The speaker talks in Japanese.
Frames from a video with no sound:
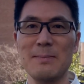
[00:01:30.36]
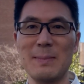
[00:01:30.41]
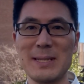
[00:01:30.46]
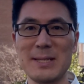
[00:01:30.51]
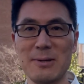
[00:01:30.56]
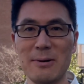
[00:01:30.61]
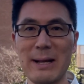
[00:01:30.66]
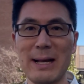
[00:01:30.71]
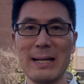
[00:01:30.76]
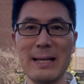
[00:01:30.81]
ま
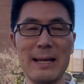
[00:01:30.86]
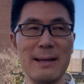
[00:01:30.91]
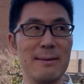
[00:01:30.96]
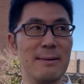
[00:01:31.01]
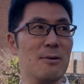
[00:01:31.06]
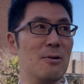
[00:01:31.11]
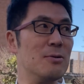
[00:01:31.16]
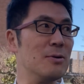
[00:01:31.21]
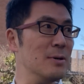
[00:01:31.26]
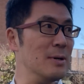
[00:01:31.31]
あ、それがね、
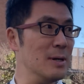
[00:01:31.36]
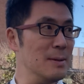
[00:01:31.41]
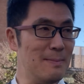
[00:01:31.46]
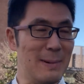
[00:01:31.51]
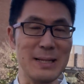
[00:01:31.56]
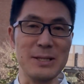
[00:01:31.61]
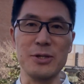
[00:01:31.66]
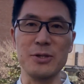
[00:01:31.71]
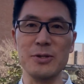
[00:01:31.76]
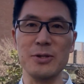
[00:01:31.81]
すごく
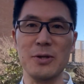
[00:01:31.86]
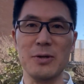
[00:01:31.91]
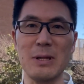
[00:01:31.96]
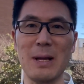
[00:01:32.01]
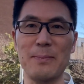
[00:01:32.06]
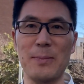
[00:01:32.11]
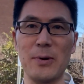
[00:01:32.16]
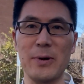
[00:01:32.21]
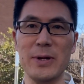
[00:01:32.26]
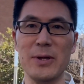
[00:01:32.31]
まあ重要
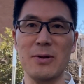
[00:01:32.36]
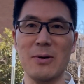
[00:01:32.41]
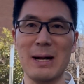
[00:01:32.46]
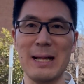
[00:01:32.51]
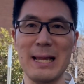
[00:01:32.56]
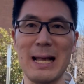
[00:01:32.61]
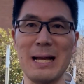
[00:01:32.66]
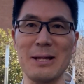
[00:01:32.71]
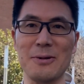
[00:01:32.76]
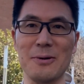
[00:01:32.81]
なポイント
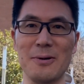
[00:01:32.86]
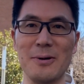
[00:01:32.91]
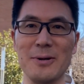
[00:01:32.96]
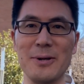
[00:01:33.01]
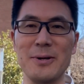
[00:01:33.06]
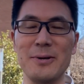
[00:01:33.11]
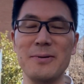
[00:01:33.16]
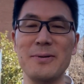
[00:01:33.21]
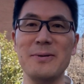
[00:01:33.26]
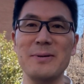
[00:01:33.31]
かなと
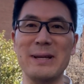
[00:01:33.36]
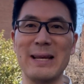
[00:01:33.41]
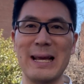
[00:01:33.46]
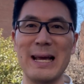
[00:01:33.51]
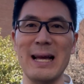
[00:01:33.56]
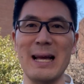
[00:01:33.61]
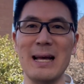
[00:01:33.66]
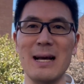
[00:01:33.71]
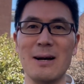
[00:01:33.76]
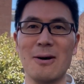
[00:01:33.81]
いうふうに
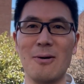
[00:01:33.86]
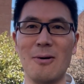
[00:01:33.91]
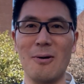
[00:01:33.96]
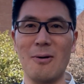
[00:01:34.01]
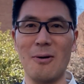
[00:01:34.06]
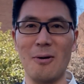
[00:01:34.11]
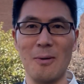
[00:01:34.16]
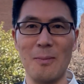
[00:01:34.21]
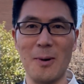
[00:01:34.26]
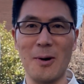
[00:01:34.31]

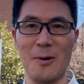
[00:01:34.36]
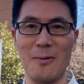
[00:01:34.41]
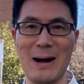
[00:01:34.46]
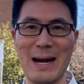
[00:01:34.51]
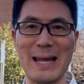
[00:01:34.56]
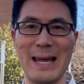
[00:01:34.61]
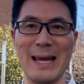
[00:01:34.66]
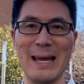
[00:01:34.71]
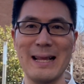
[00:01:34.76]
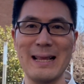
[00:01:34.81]
こう思う
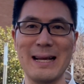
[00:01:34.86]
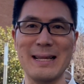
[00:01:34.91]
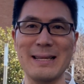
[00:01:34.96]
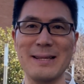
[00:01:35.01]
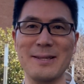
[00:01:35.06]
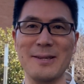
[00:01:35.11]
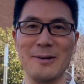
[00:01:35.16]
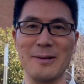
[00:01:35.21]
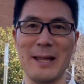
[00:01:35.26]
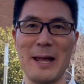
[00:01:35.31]
わけなん
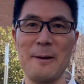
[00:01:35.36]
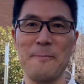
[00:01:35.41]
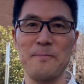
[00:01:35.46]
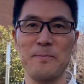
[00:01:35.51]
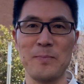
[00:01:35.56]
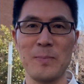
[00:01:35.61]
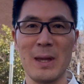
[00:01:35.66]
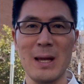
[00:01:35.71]
ですよね。